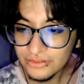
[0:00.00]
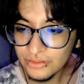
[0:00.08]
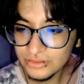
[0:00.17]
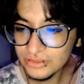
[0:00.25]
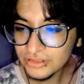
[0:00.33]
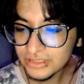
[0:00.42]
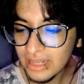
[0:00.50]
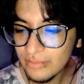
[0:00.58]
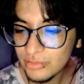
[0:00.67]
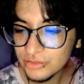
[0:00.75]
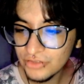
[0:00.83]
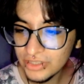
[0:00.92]
Todos nos
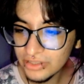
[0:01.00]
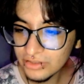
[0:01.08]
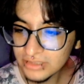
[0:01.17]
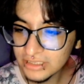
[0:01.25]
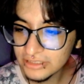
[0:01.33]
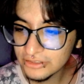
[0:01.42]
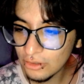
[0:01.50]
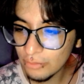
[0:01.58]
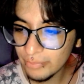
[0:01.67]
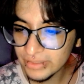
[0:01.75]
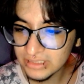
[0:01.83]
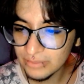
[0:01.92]
quedamos fríos y
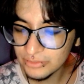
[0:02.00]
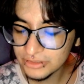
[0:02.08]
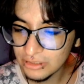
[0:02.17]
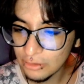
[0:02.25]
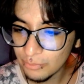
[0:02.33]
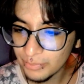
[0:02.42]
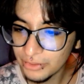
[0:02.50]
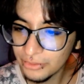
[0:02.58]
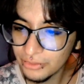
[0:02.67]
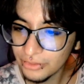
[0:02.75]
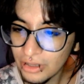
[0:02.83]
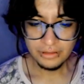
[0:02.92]
solo pensamos en lo
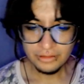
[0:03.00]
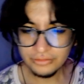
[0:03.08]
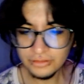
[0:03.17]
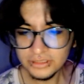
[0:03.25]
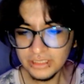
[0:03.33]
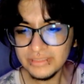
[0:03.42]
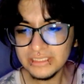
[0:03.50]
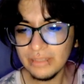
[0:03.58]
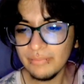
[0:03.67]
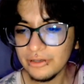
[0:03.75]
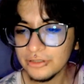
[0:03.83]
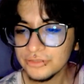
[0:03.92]
peor. Dos de mis
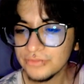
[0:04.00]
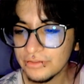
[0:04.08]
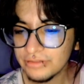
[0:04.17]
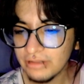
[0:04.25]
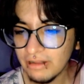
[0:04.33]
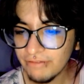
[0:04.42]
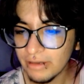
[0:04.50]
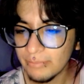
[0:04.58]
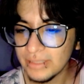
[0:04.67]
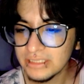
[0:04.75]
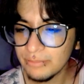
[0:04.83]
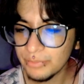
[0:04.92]
amigos fueron a una
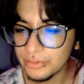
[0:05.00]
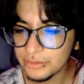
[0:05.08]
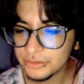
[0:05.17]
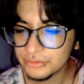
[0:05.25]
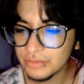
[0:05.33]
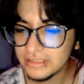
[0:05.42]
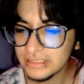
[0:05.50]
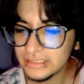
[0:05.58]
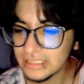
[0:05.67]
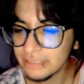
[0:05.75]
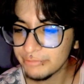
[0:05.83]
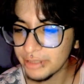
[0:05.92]
farmacia por unos
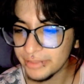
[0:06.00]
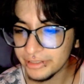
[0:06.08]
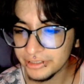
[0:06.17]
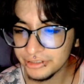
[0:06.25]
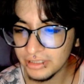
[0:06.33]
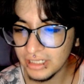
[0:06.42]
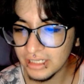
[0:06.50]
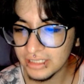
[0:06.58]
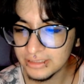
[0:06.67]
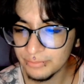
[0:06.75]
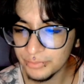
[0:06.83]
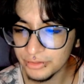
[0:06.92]
guantes y mi amigo entró a la
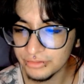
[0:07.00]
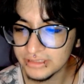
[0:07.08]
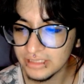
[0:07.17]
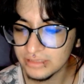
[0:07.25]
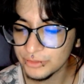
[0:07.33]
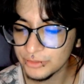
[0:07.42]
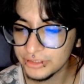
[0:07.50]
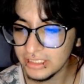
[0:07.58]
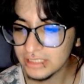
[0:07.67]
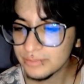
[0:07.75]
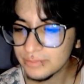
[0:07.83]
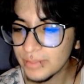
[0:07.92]
casa por nuestras
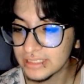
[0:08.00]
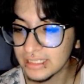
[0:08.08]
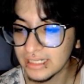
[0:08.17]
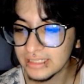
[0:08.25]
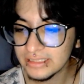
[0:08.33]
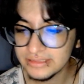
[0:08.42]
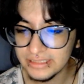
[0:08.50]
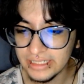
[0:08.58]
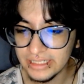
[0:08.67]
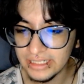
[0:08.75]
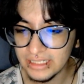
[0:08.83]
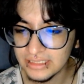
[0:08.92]
mochilas para sacar las
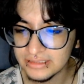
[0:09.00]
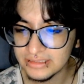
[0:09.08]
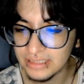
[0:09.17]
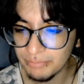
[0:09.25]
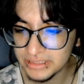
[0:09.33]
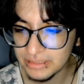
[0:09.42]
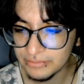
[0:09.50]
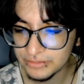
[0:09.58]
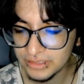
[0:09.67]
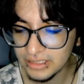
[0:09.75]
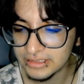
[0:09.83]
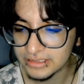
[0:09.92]
tijeras y así
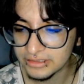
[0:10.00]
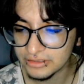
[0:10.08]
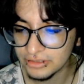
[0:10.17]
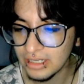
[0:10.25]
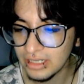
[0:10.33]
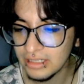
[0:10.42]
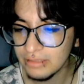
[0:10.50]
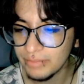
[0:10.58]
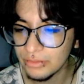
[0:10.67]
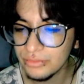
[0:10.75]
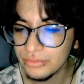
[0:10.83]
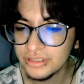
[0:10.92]
empezamos a diseccionar el
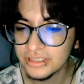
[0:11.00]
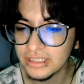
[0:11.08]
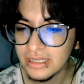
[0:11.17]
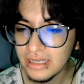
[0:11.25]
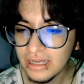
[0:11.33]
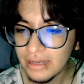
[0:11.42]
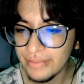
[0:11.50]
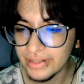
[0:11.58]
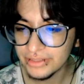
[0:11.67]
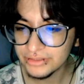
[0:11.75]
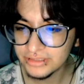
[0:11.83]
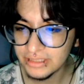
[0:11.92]
peluche.
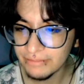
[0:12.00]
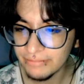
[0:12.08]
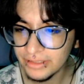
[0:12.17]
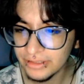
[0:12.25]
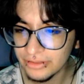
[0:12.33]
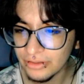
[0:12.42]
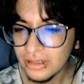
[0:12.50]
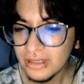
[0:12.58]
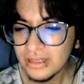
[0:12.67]
Pedazos de vidrio.